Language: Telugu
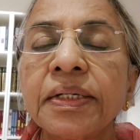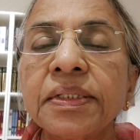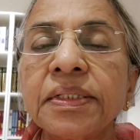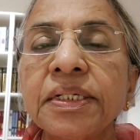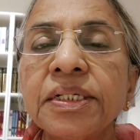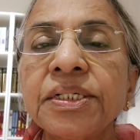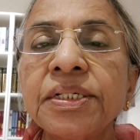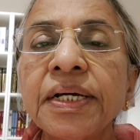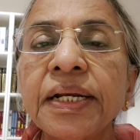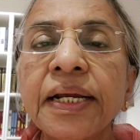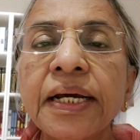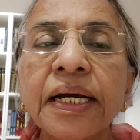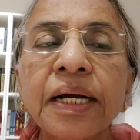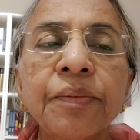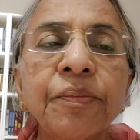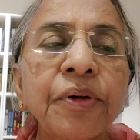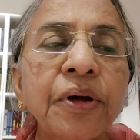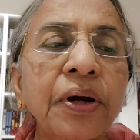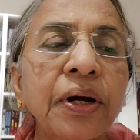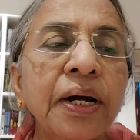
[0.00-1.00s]

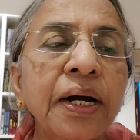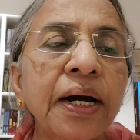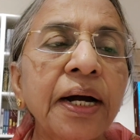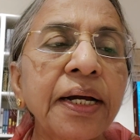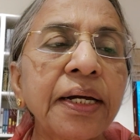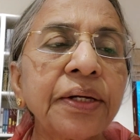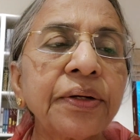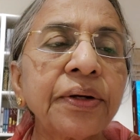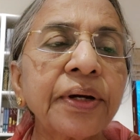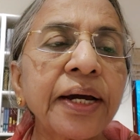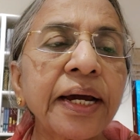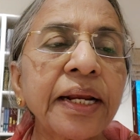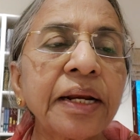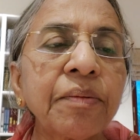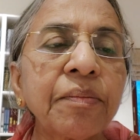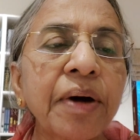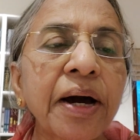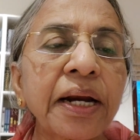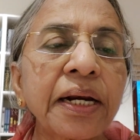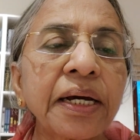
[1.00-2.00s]
శిష్యరికం యొక్క ఇరుకైన
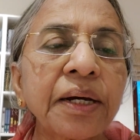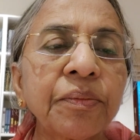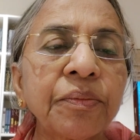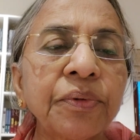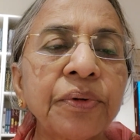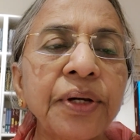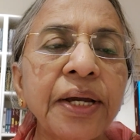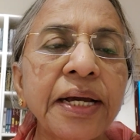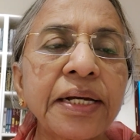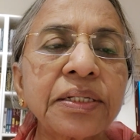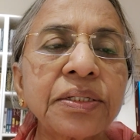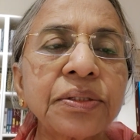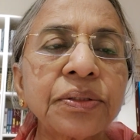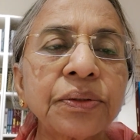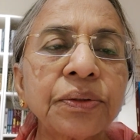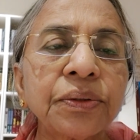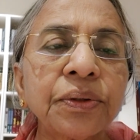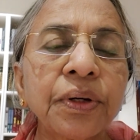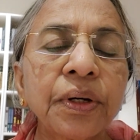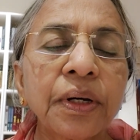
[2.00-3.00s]
మార్గంను యేసు
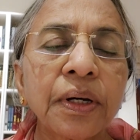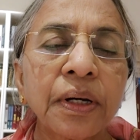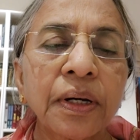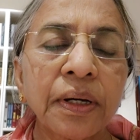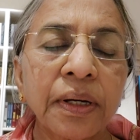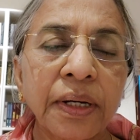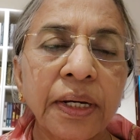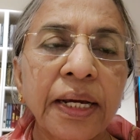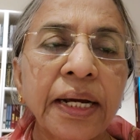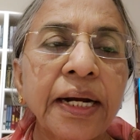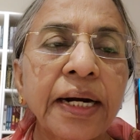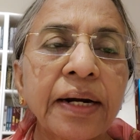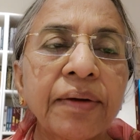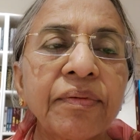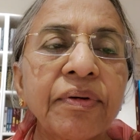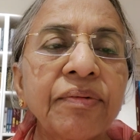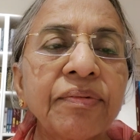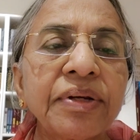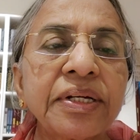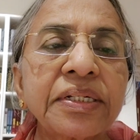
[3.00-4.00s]
ఇక్కడ
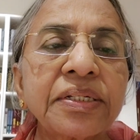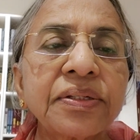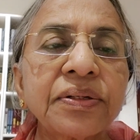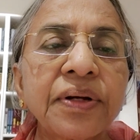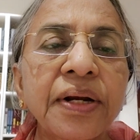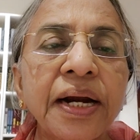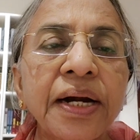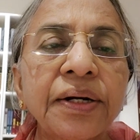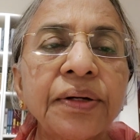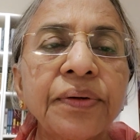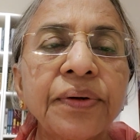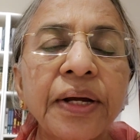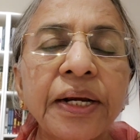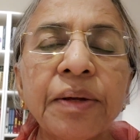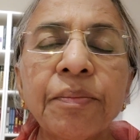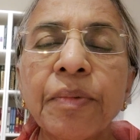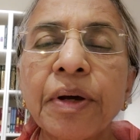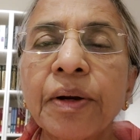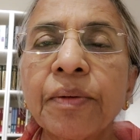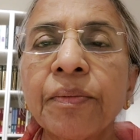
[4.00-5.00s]
వివరిస్తున్నాడు అని
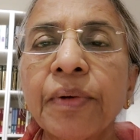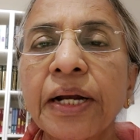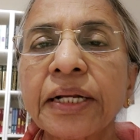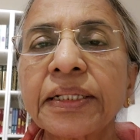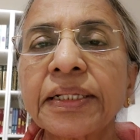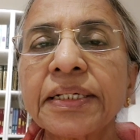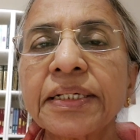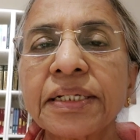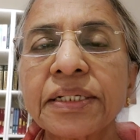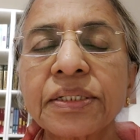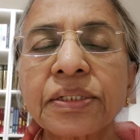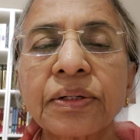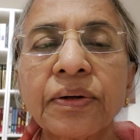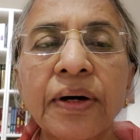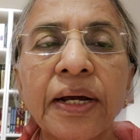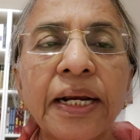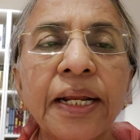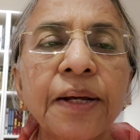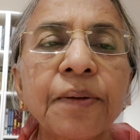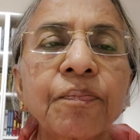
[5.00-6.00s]
మనం అర్థం
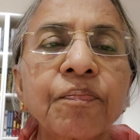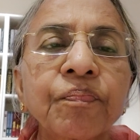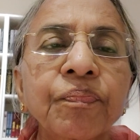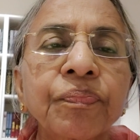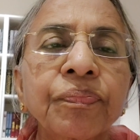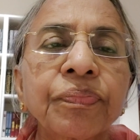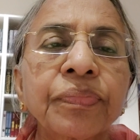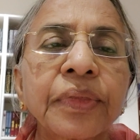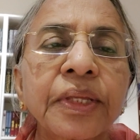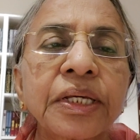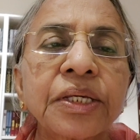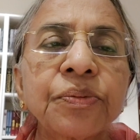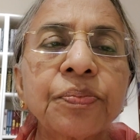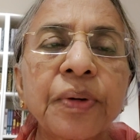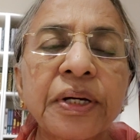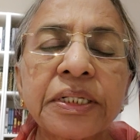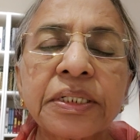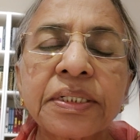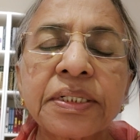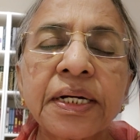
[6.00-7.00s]
చేసుకోవాలి
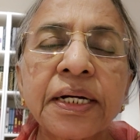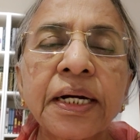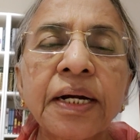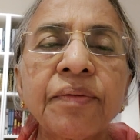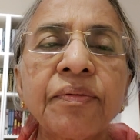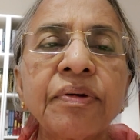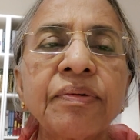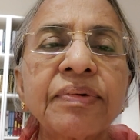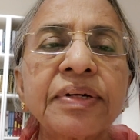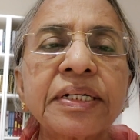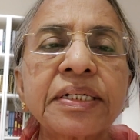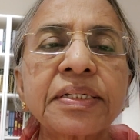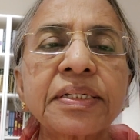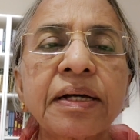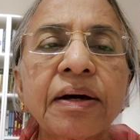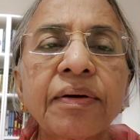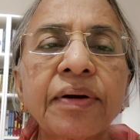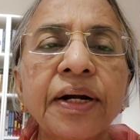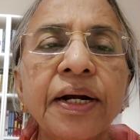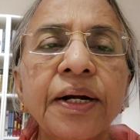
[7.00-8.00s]
స్పష్టంగా వివరిస్తూ
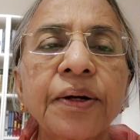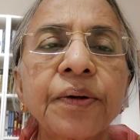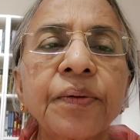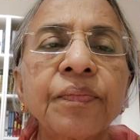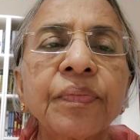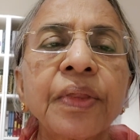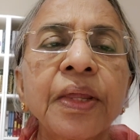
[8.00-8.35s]
ఉన్నాడు